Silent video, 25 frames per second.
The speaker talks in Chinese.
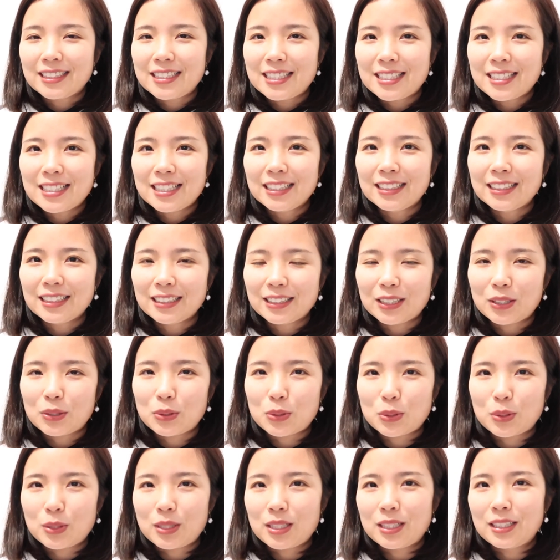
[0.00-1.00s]
扔的倒
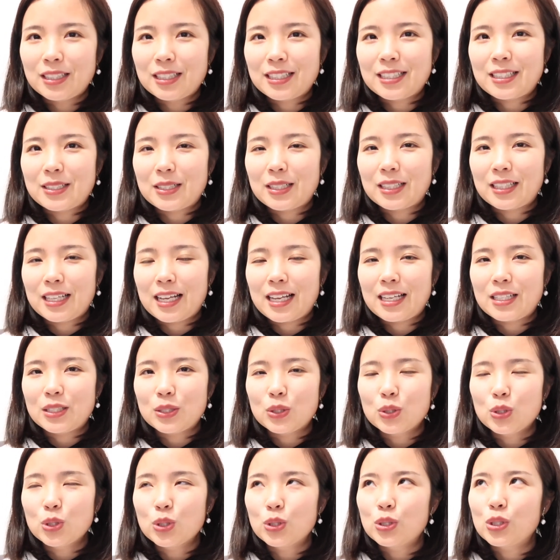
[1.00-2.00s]
是扔的状态，
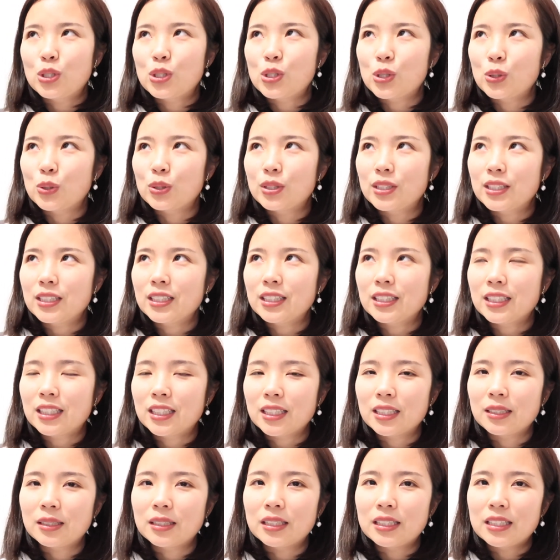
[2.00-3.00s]
就是手机
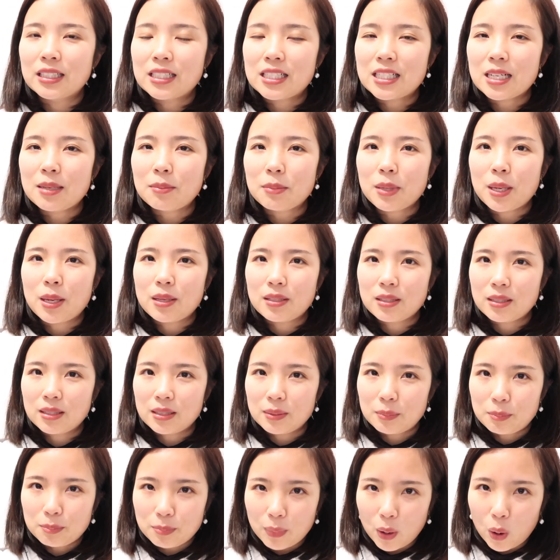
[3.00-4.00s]
壳上面
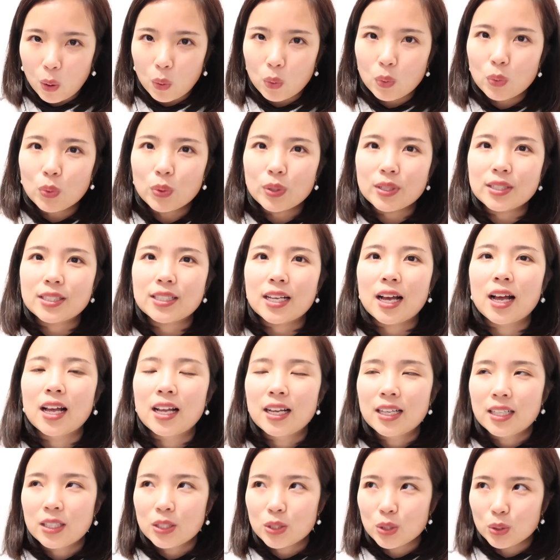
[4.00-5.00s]
保护一下。
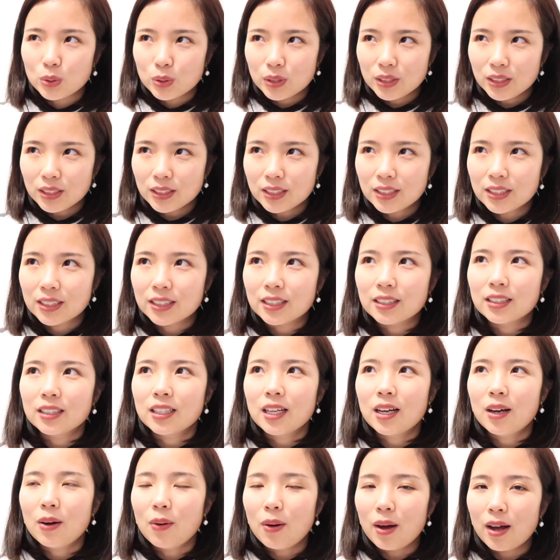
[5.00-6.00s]
手机壳
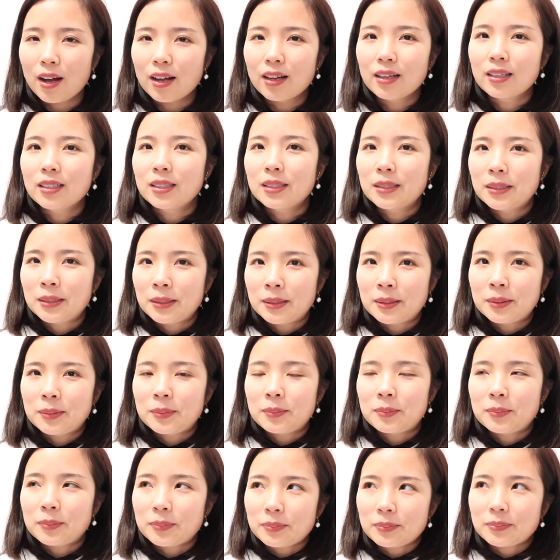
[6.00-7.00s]
的话，
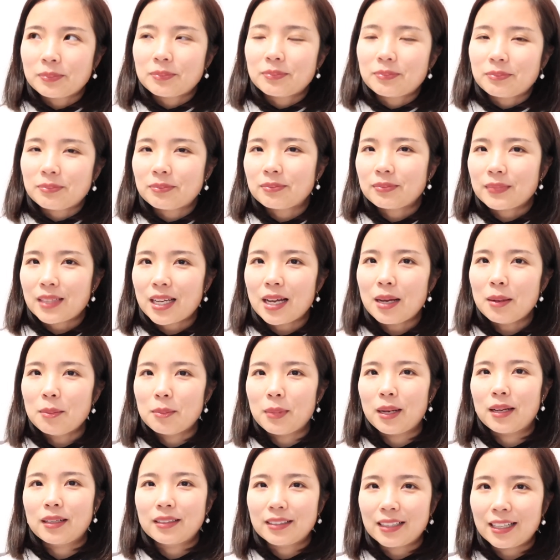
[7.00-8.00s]
看
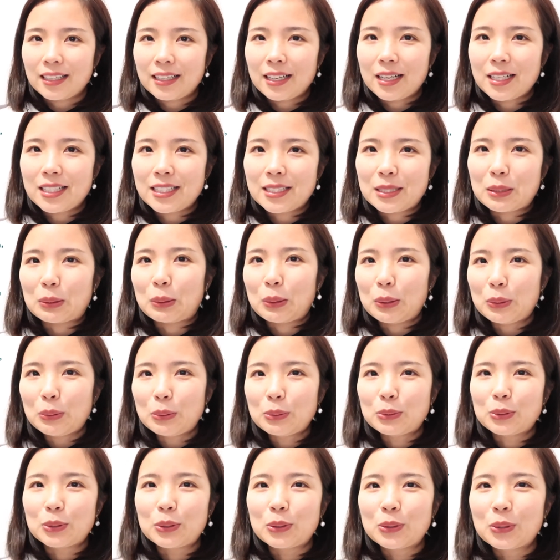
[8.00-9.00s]
吧，大家喜欢
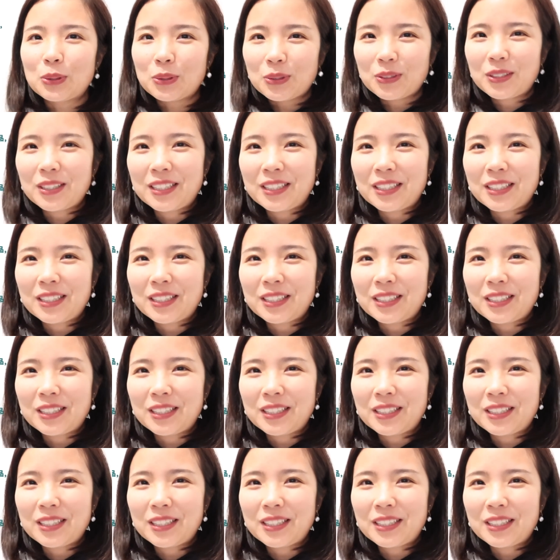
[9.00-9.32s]
用就用。